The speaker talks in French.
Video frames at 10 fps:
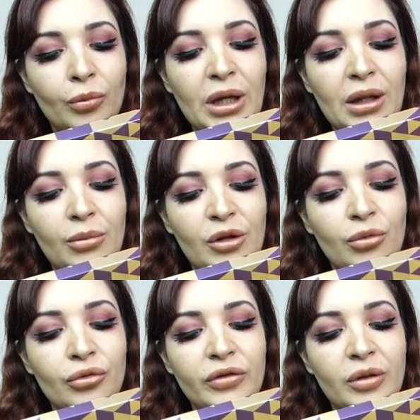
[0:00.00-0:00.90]

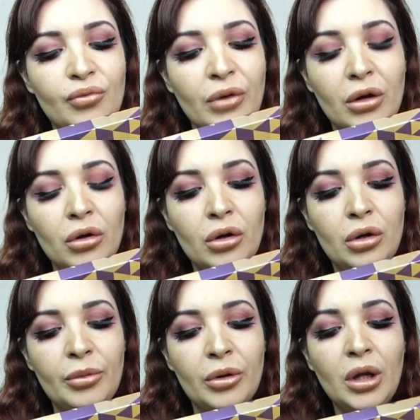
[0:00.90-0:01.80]

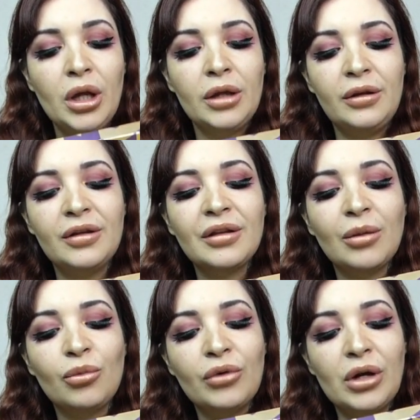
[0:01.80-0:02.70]
badhabitbeauty.com,
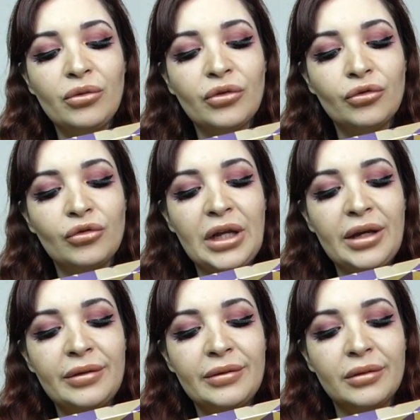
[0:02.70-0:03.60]
distribué à Los
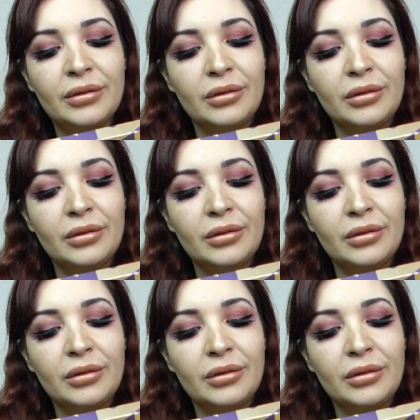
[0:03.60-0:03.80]
Angeles.